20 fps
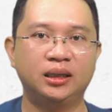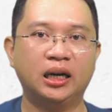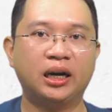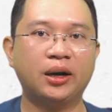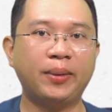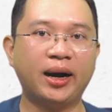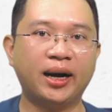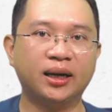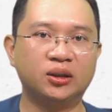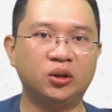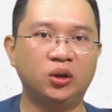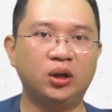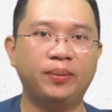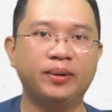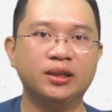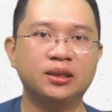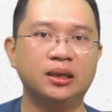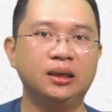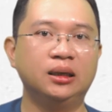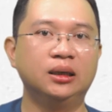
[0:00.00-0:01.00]
Chào các bạn, tôi là
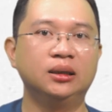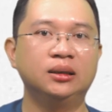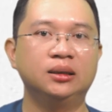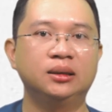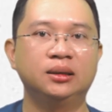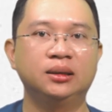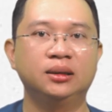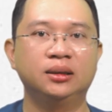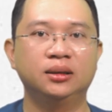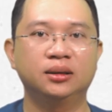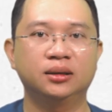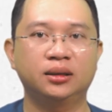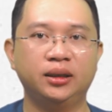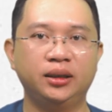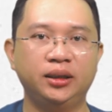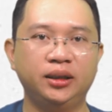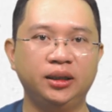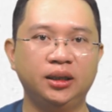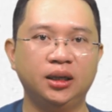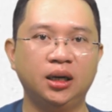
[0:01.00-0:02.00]
bác sĩ Lương.
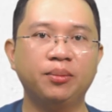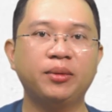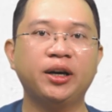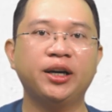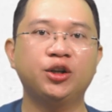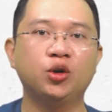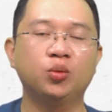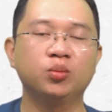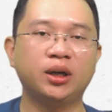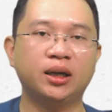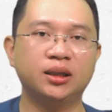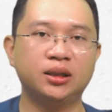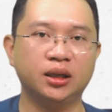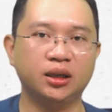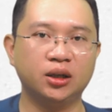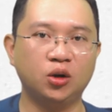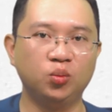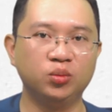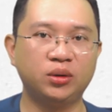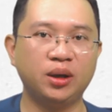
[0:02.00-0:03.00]
Thì hôm nay chúng ta sẽ
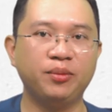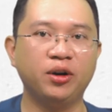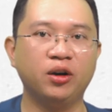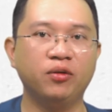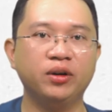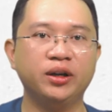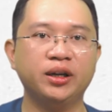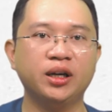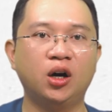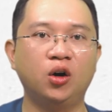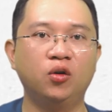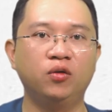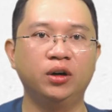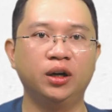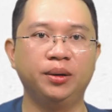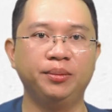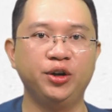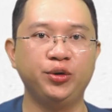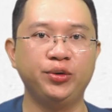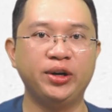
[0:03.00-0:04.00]
cùng tìm hiểu với nhau
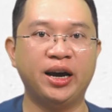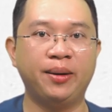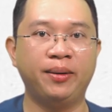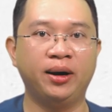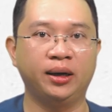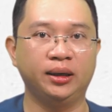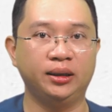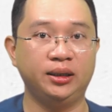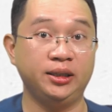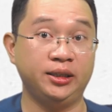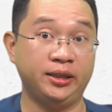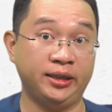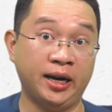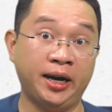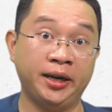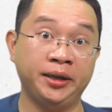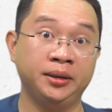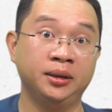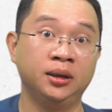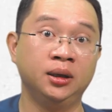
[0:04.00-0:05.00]
về biêu da bằng cái TCA.